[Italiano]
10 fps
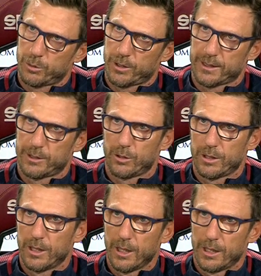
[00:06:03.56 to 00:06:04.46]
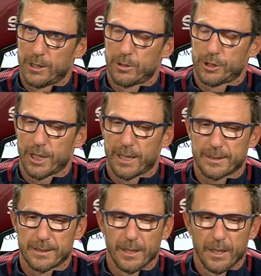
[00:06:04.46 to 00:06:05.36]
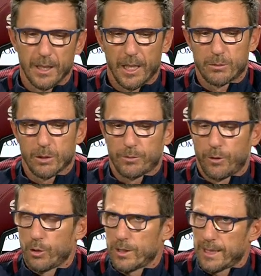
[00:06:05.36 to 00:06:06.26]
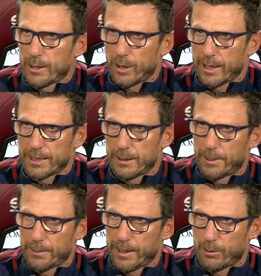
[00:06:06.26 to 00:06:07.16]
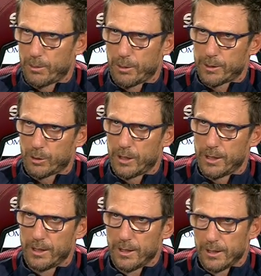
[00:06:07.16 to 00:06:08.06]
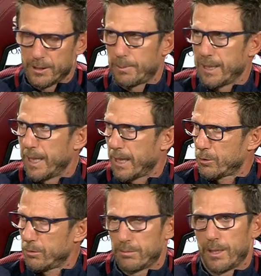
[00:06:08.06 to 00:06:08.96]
sue occasioni, le sue chance e il suo sfogo è stato, anche se per me in quel momento lì sbagliato,